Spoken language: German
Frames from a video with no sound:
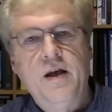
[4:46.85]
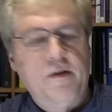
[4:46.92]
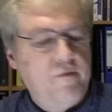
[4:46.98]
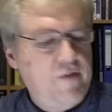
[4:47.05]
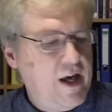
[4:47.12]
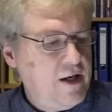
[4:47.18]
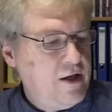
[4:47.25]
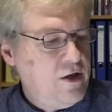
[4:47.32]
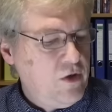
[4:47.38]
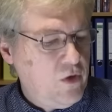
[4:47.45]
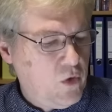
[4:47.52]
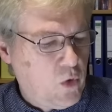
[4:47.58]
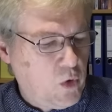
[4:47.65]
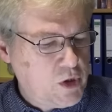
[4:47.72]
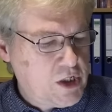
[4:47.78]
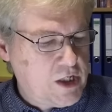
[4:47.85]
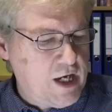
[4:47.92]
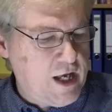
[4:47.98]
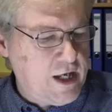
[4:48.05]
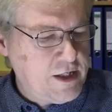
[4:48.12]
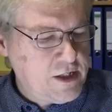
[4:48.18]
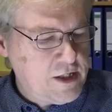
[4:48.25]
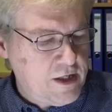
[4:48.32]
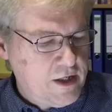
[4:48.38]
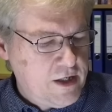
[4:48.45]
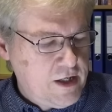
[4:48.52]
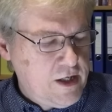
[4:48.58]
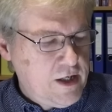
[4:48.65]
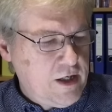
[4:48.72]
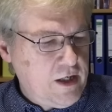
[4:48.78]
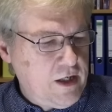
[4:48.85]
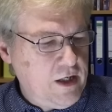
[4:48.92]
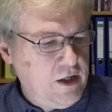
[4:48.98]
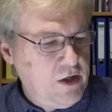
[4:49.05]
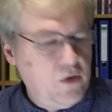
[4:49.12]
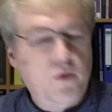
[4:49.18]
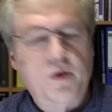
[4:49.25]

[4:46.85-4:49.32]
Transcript: wenn Russland in die